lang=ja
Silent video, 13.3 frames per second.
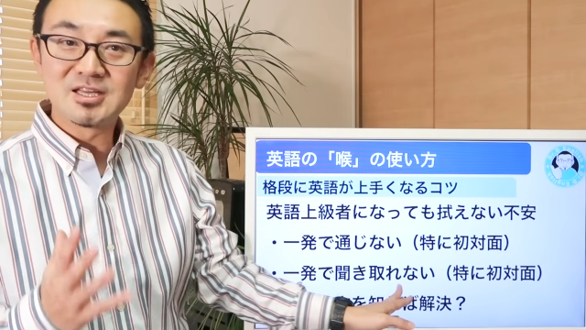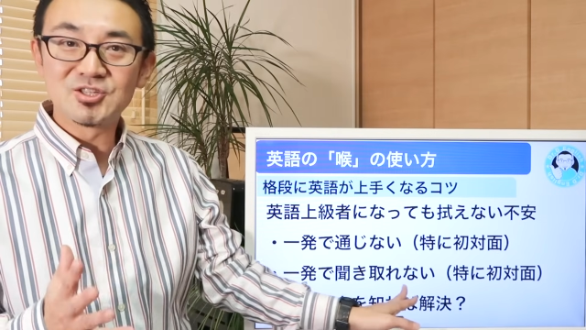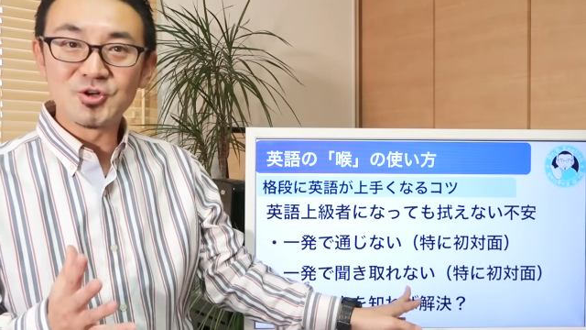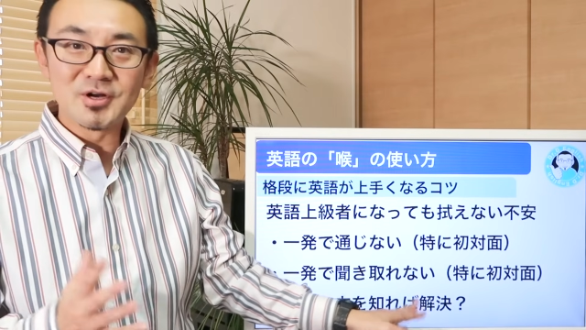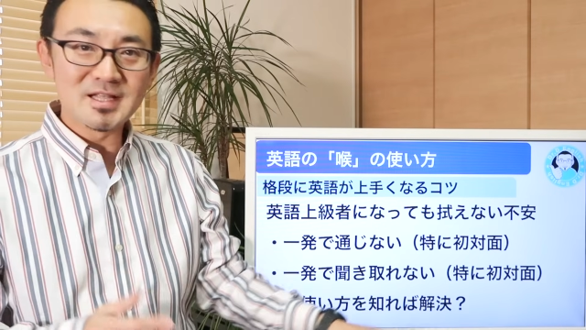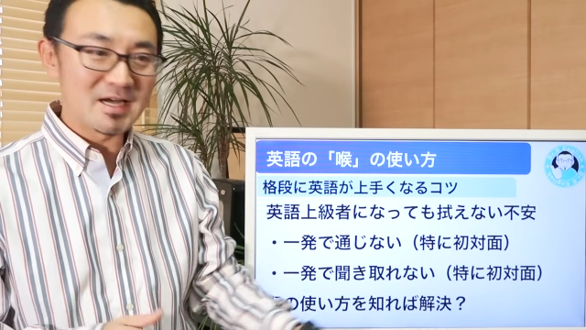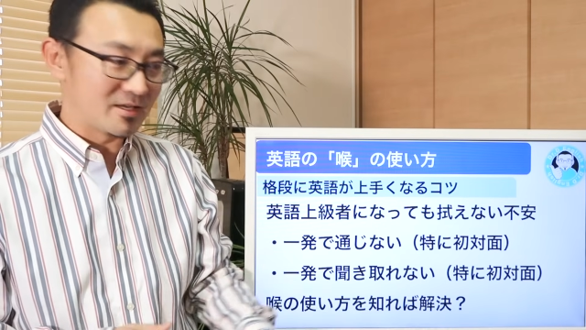き
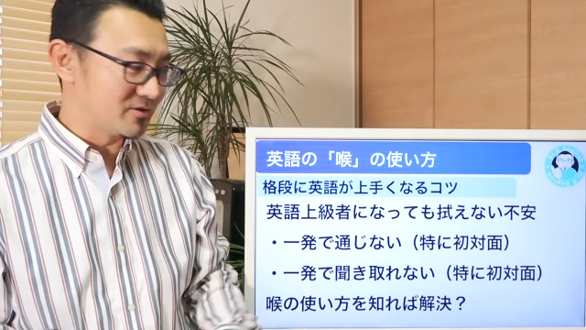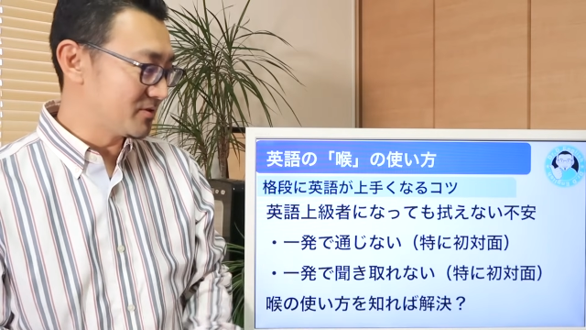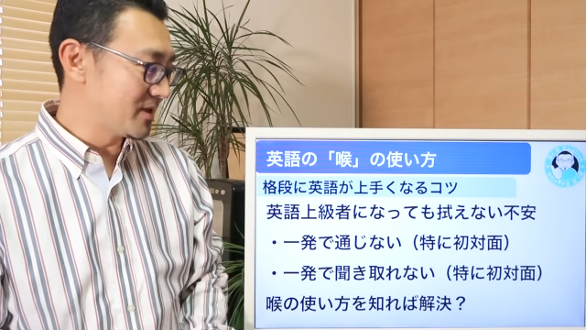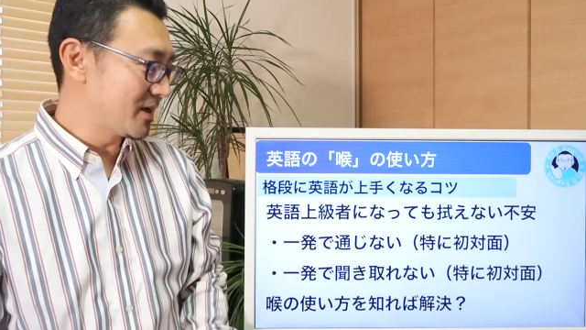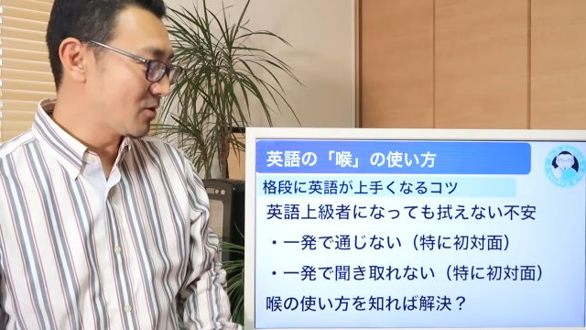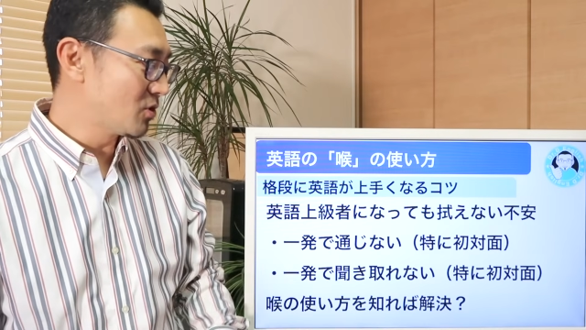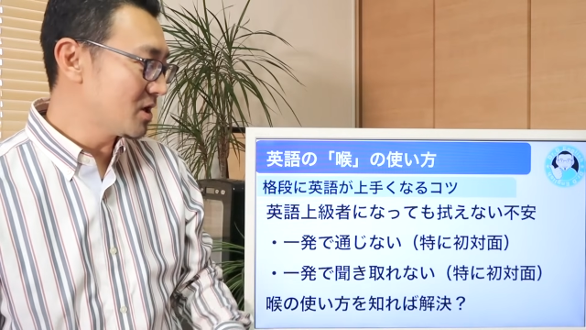取れないという
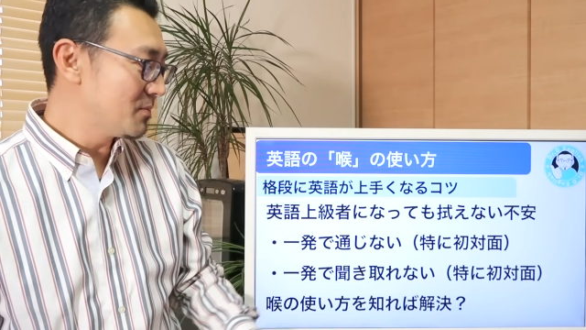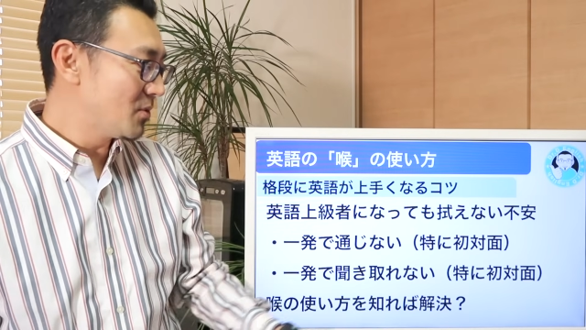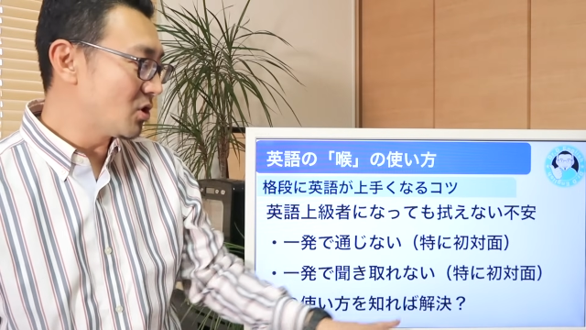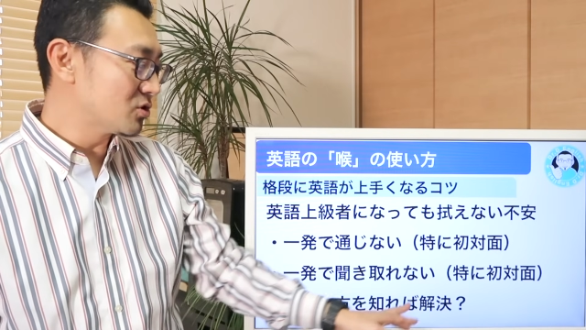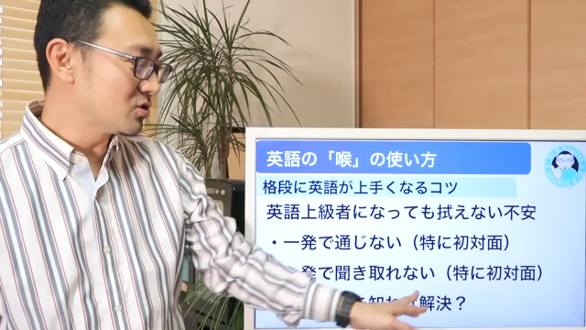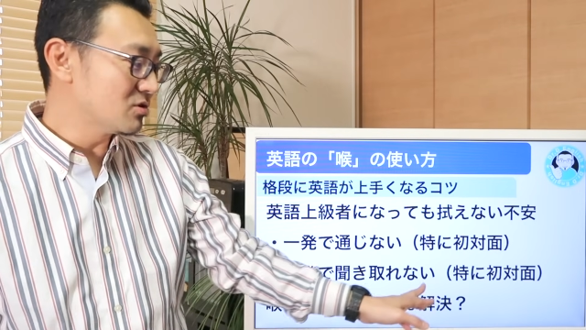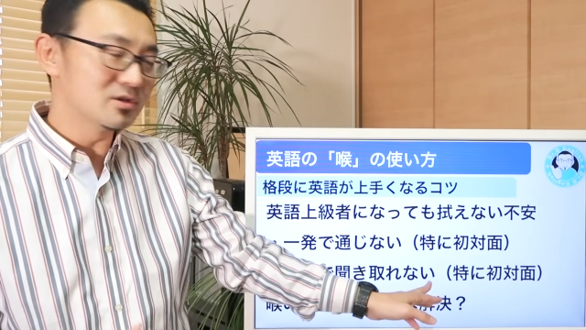ねこれ
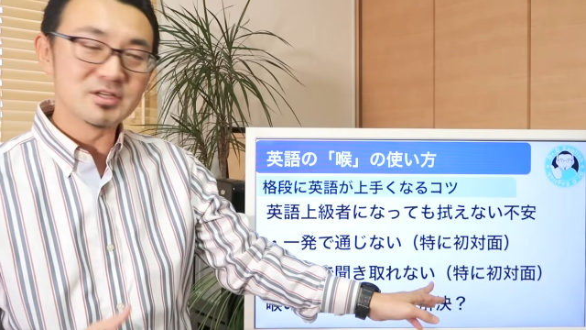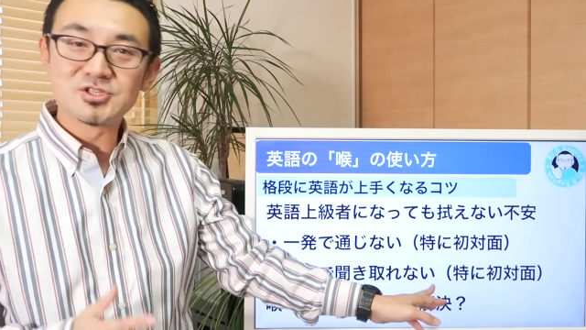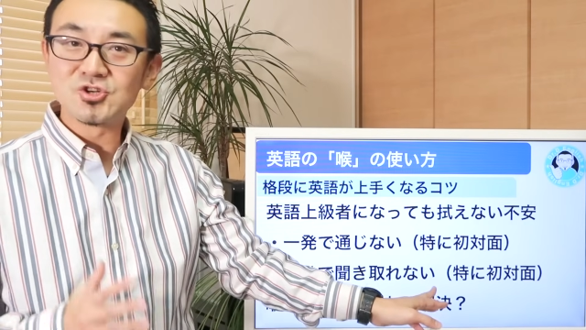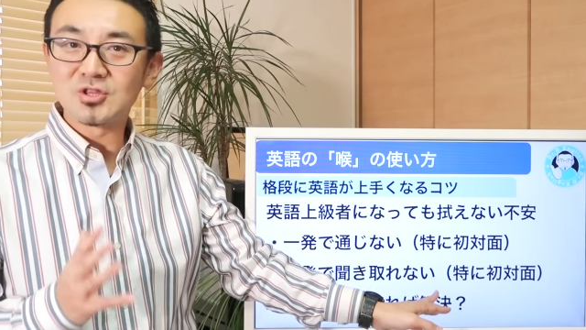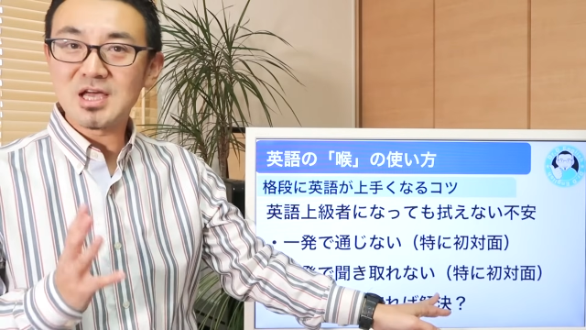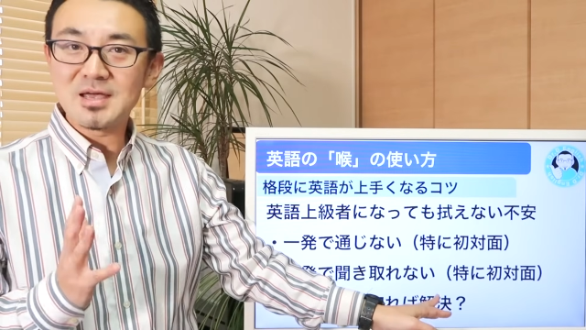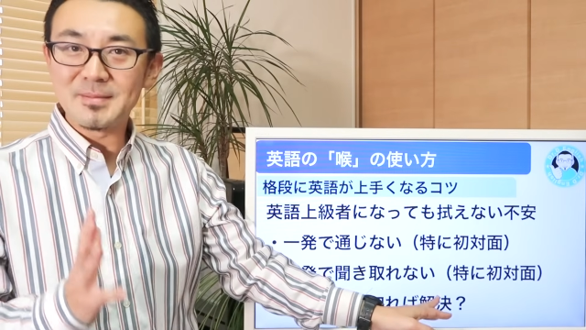も特に
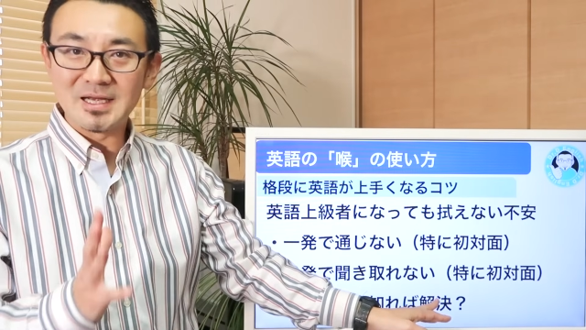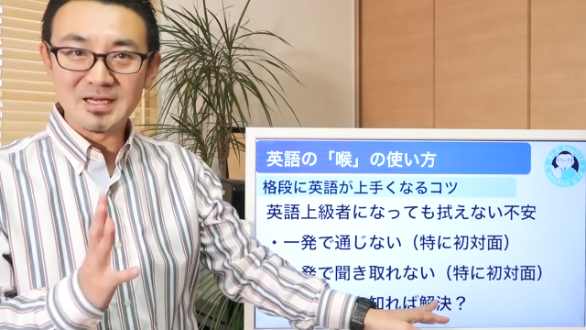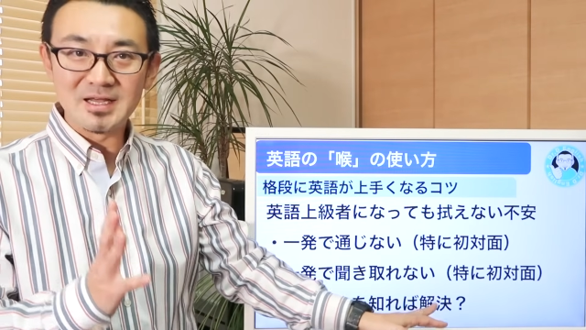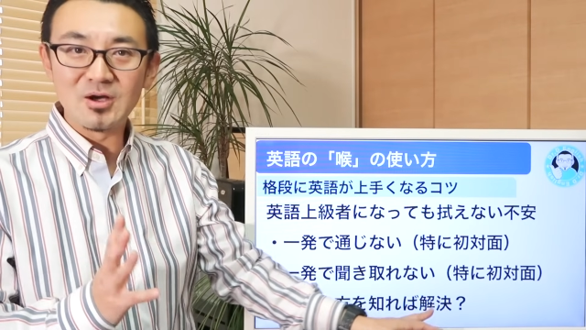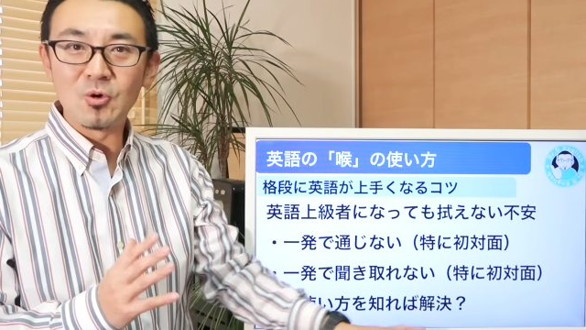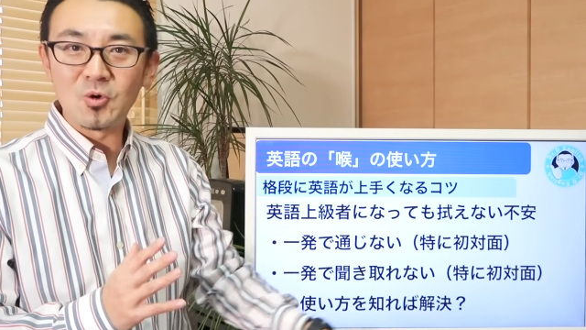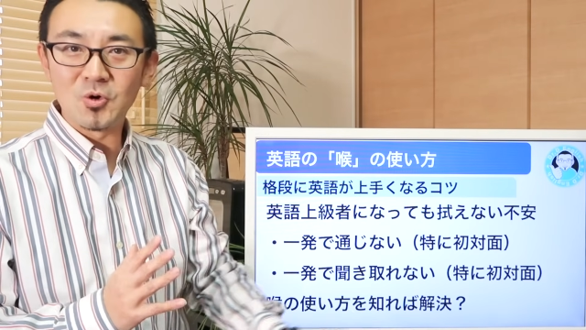初対面
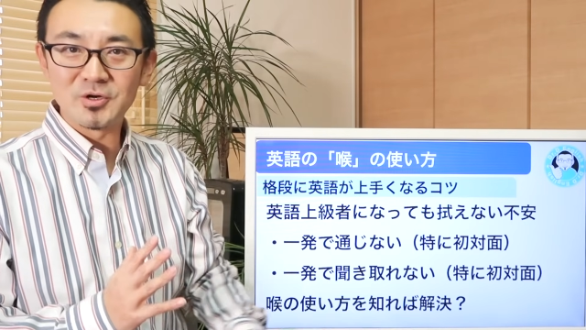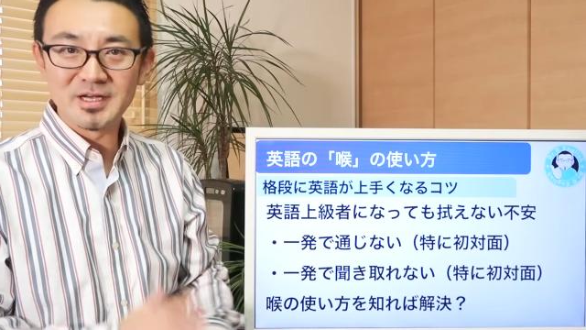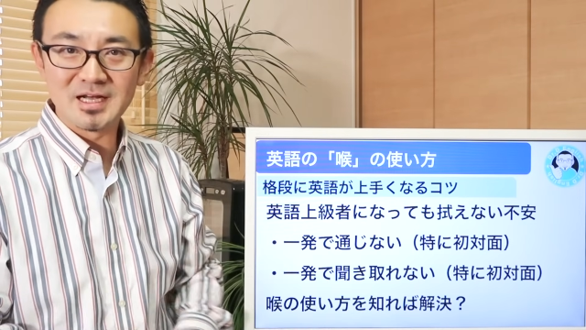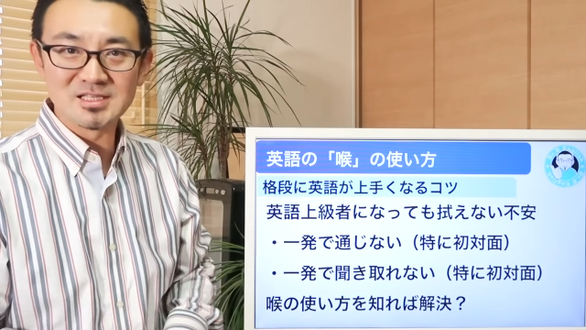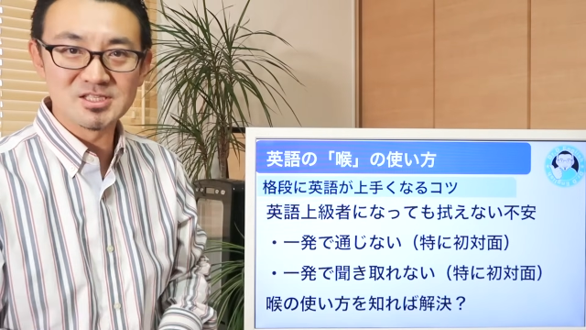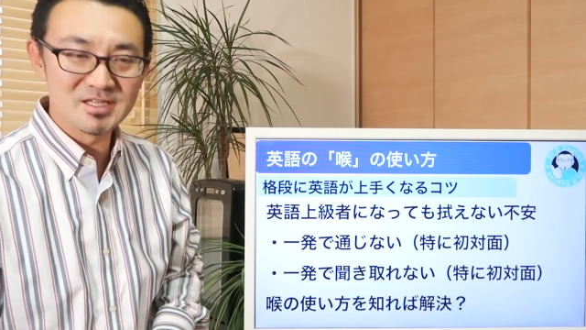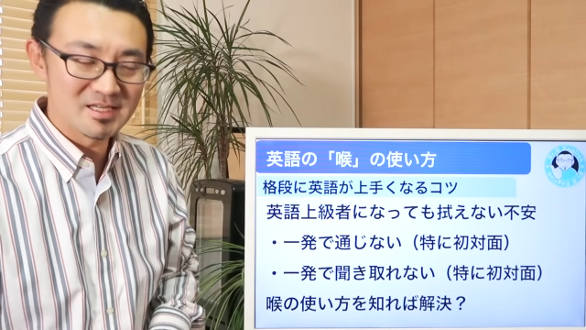に起こり
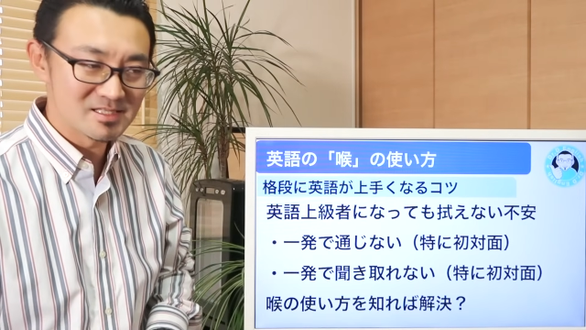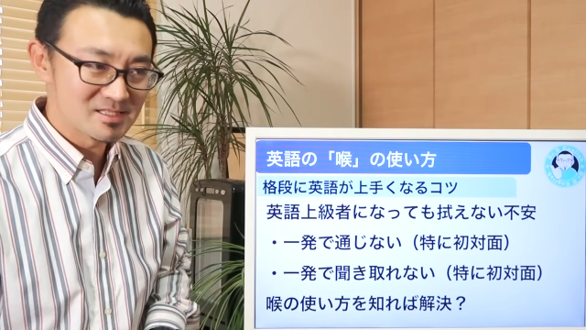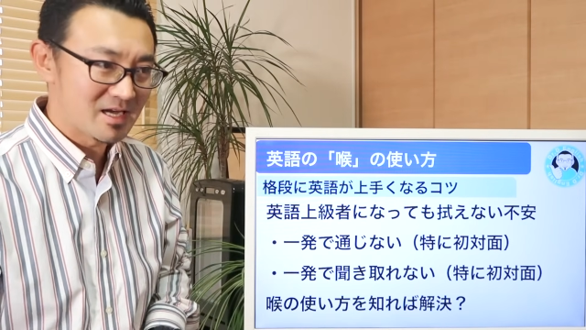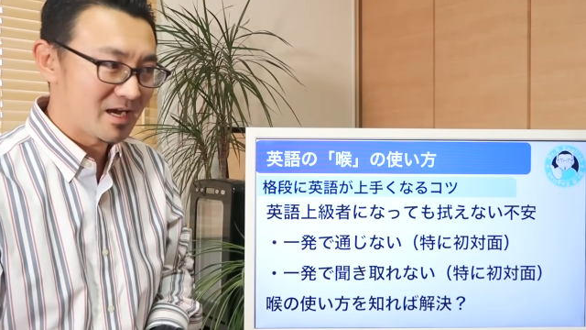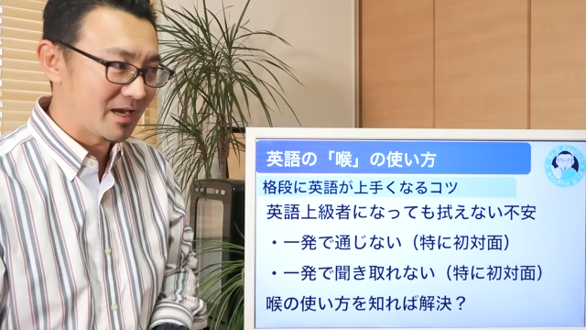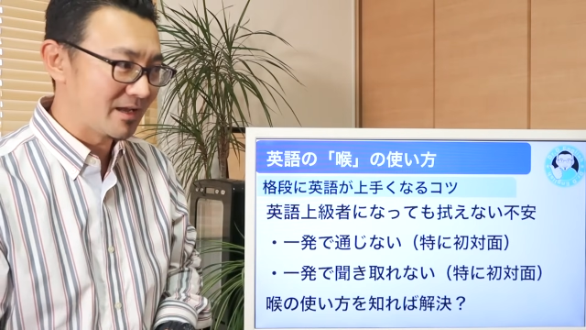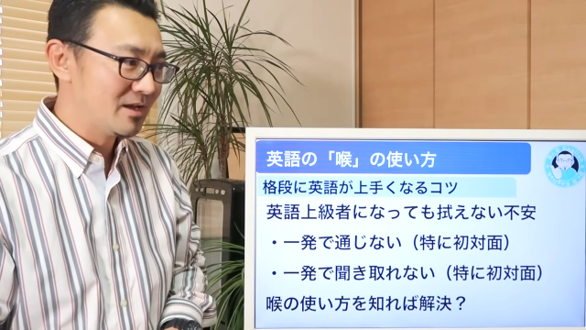がちで
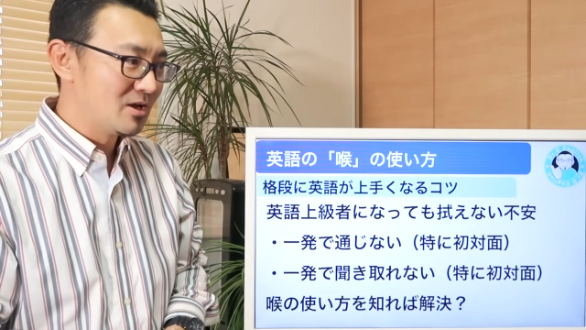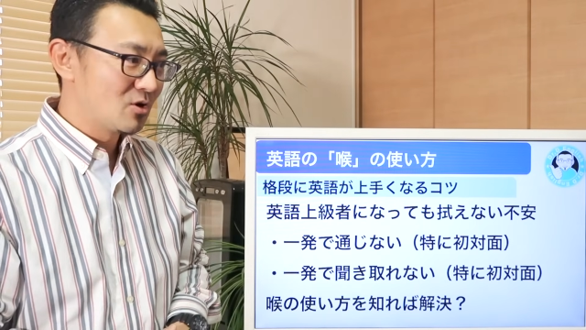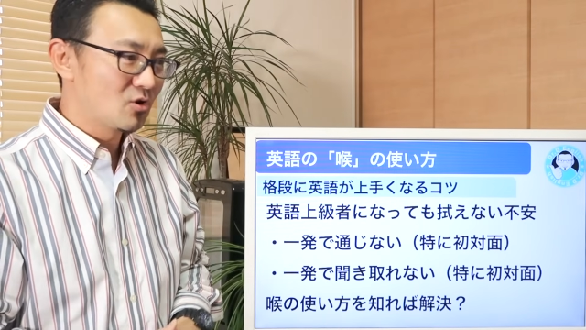すはい